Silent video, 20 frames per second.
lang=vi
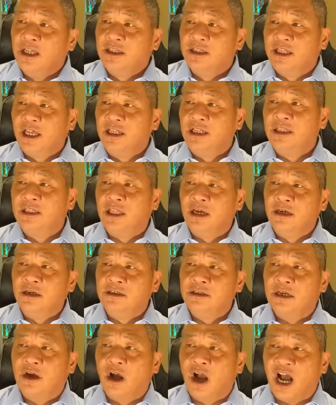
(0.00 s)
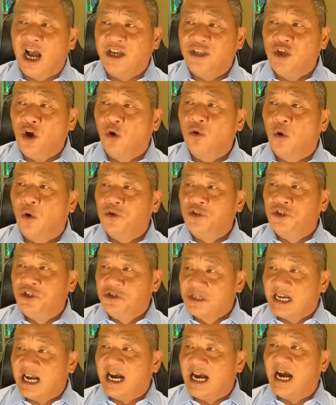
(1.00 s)
Tin từ à,
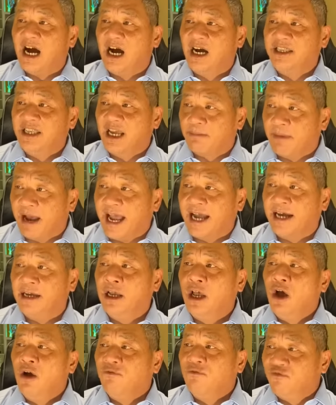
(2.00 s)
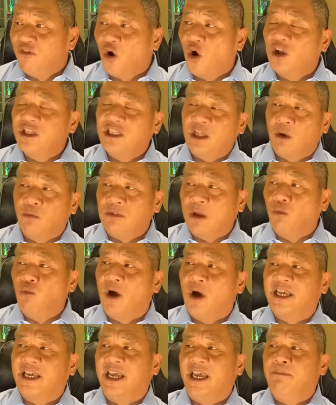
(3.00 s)
Yokosuka ở Nhật Bản, Phó Tổng thống
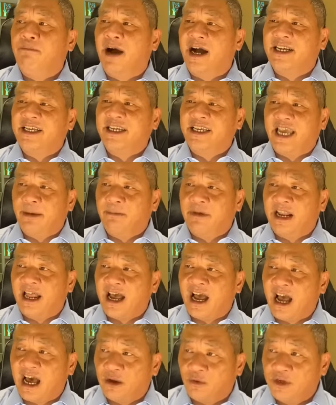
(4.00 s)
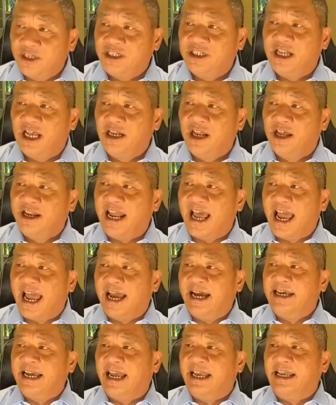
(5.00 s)
Hoa Kỳ bà Kamala Harris đã lên
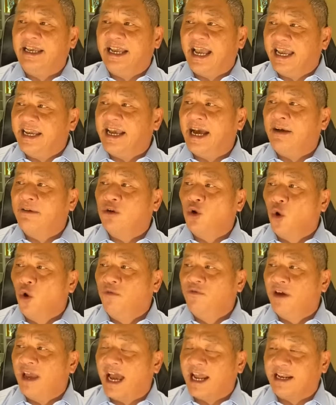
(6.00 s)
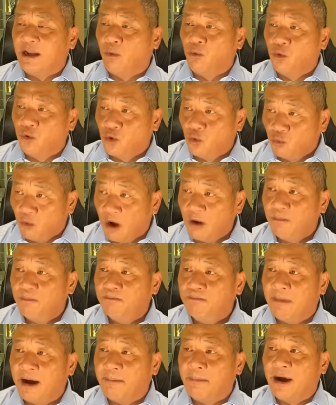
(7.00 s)
án ngày gây gắt đối với hành động của Trung Quốc
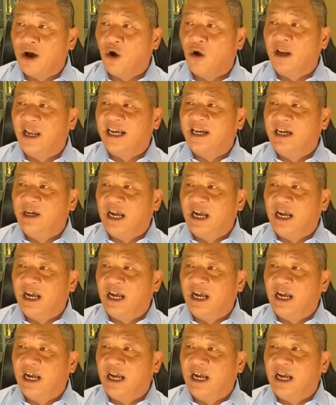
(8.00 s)
mà bà gọi là